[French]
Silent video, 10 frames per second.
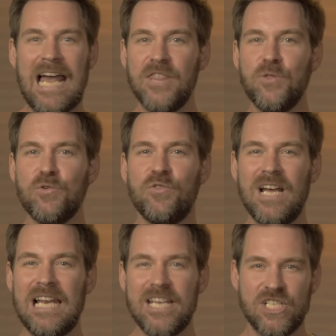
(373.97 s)
La
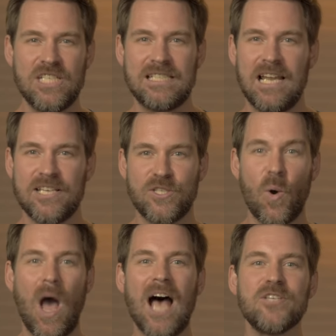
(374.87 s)
nouvelle
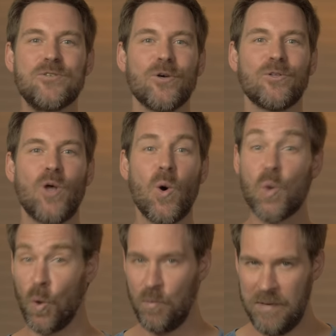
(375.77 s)
législation assure
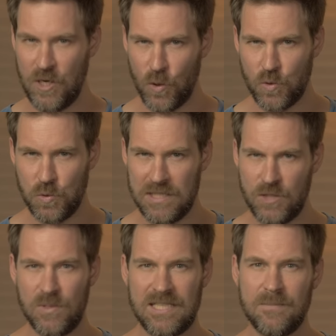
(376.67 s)
donc au milieu du
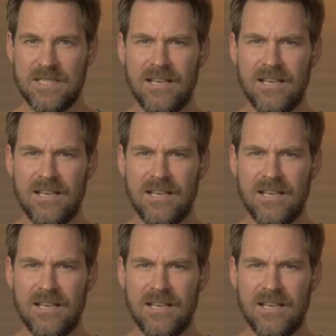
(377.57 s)
18e